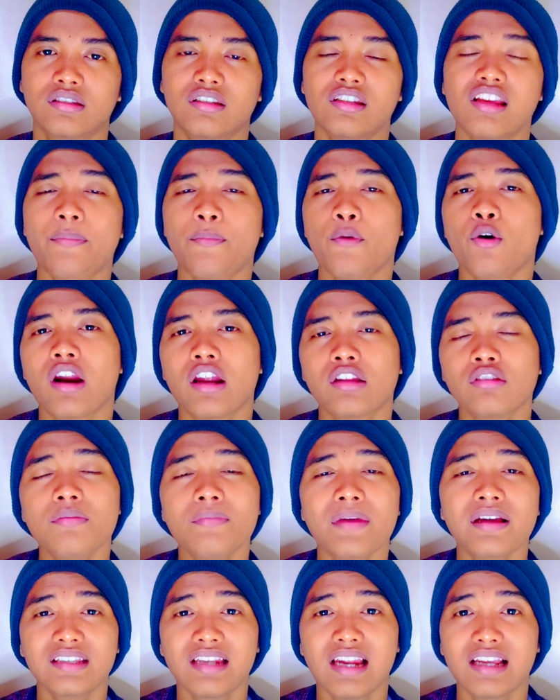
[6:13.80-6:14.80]
Setiap orang itu
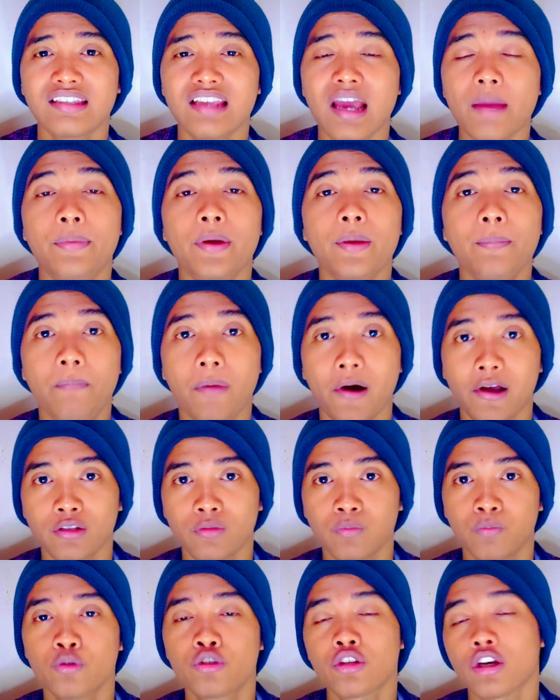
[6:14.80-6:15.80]
imajinasinya
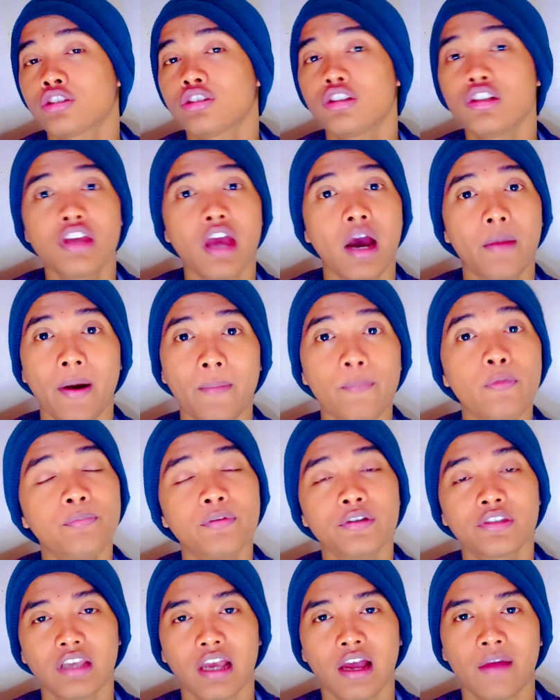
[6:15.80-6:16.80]
bebas, bisa setinggi apapun
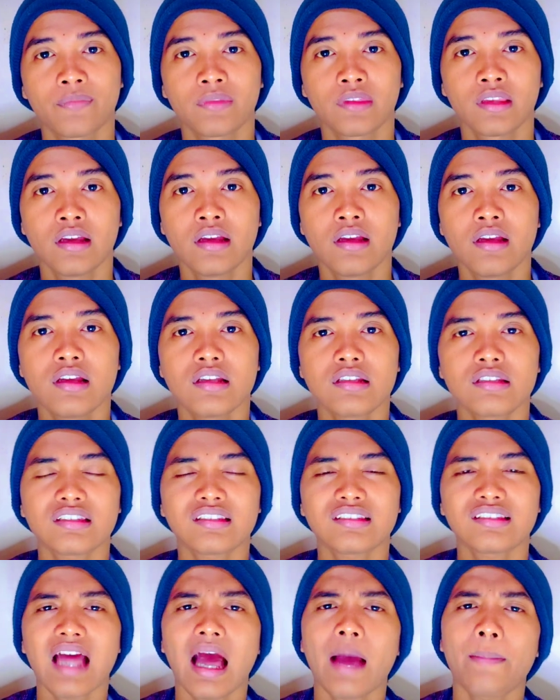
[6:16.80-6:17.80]
bisa.
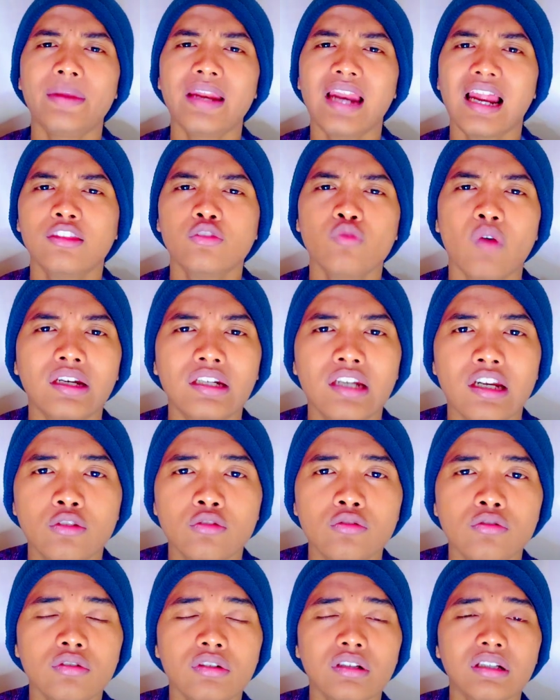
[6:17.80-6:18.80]
Tapi Ratu Adil
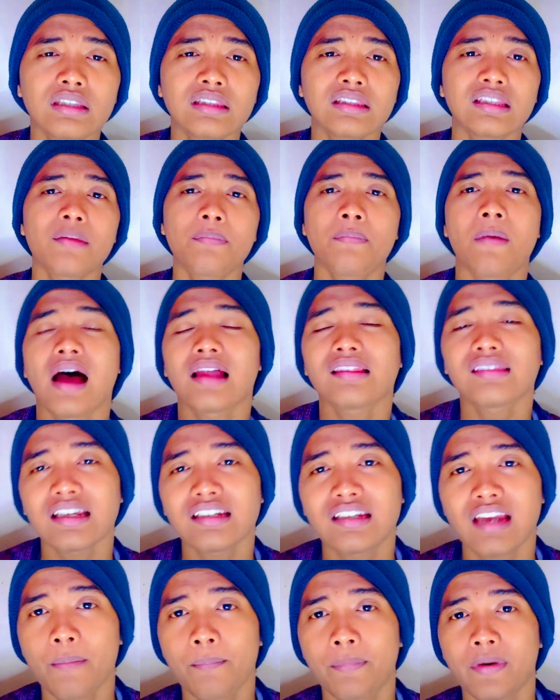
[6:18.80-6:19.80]
tuh
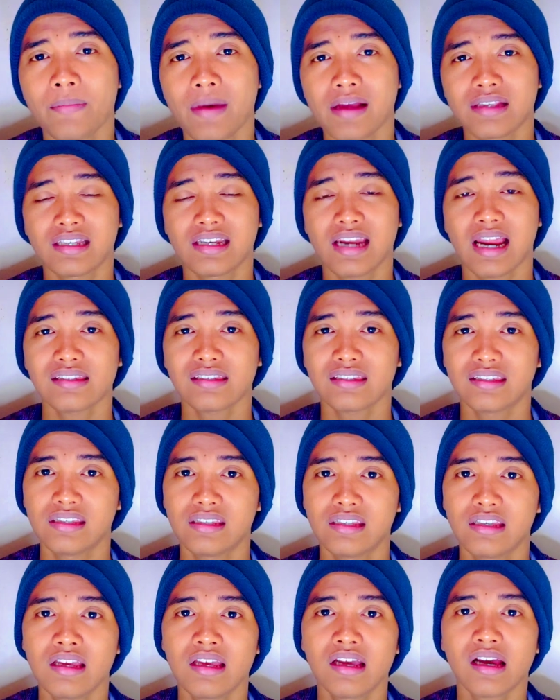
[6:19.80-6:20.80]
terbatas dalam berimajinasi.
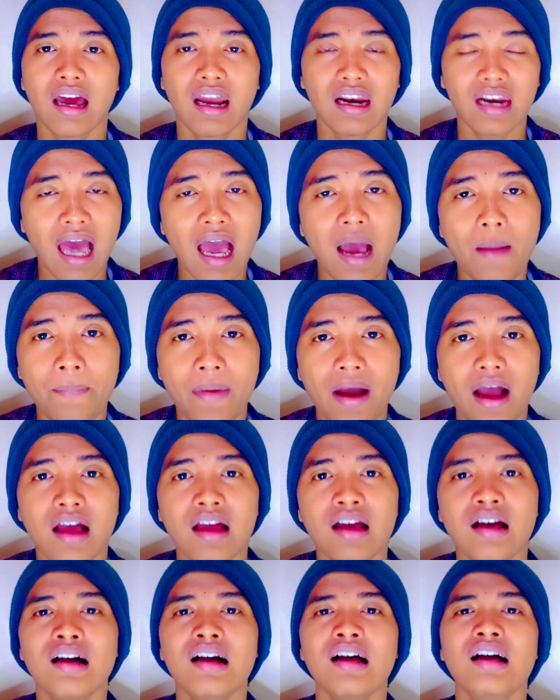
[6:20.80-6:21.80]
Karena apa?
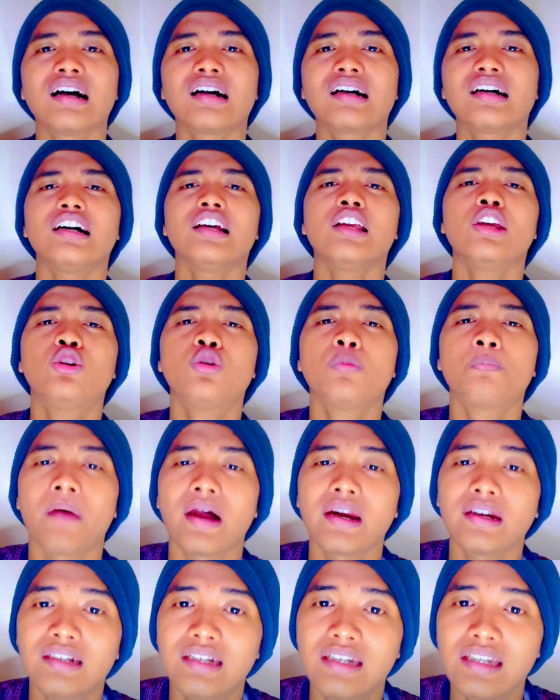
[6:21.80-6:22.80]

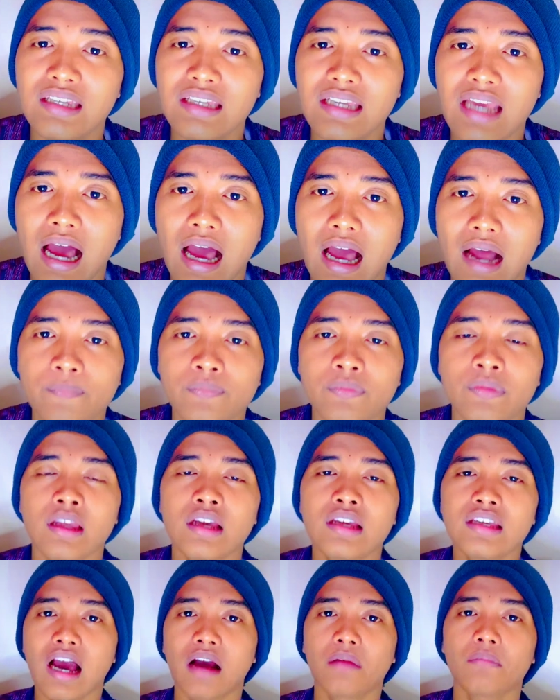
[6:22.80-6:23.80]
Kehidupan dia
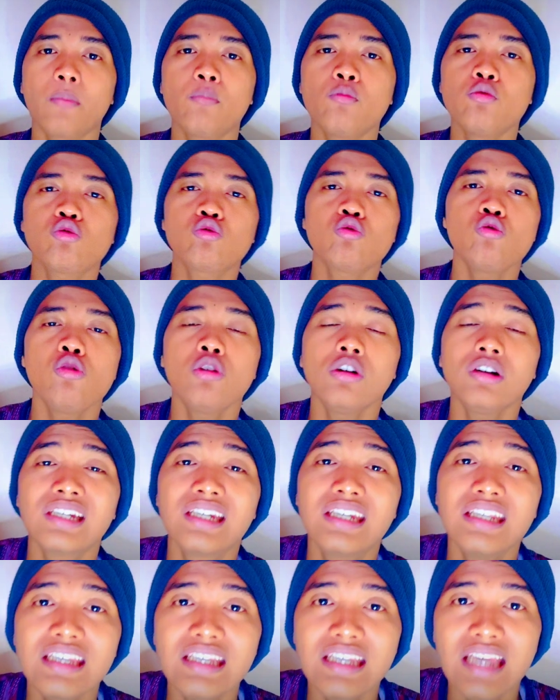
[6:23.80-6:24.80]
yang memukul
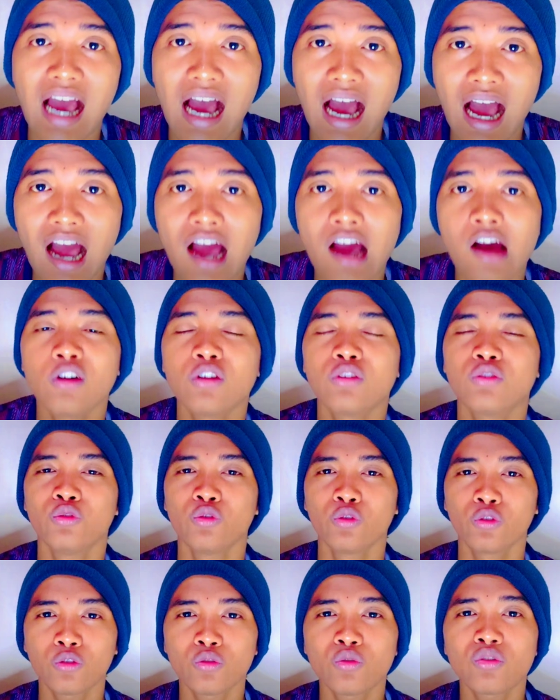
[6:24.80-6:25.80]
dia
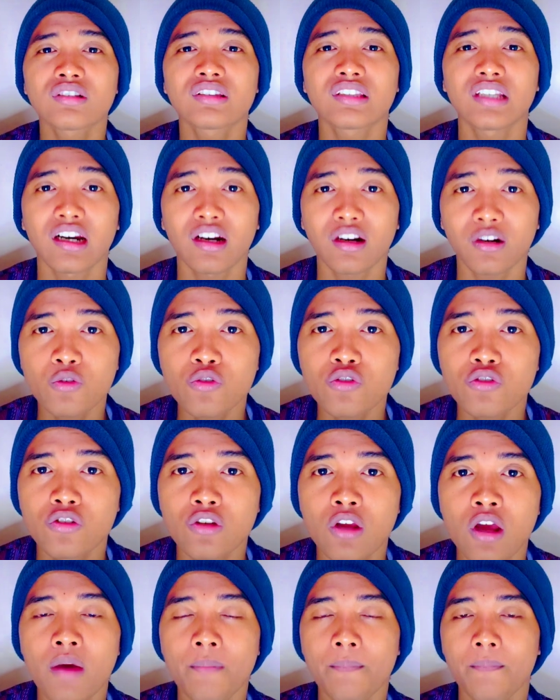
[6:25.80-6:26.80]
untuk
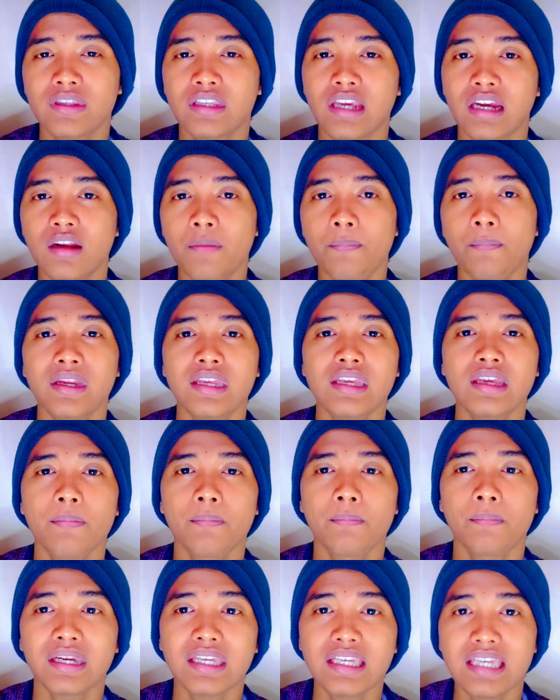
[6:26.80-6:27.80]
terus menjadi pria,
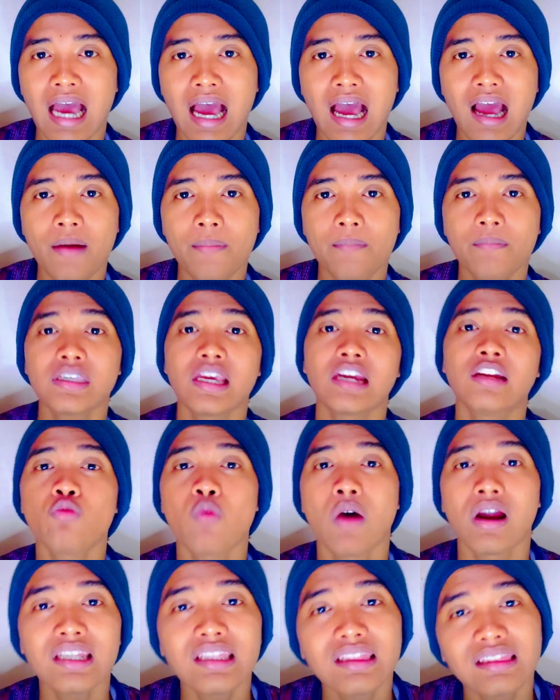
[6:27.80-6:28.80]
pria menjadi
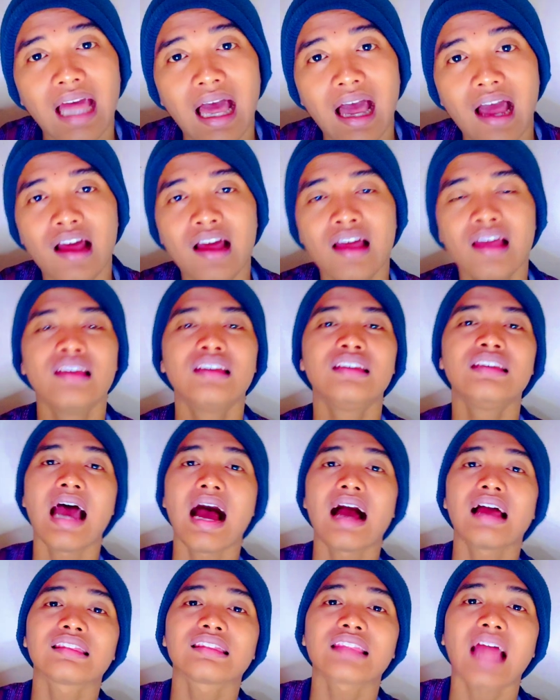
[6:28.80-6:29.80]
wanita
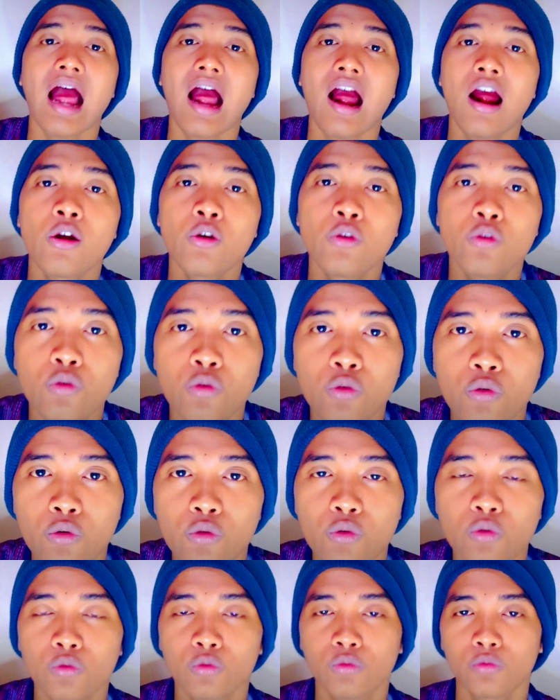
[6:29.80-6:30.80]
yang tangguh.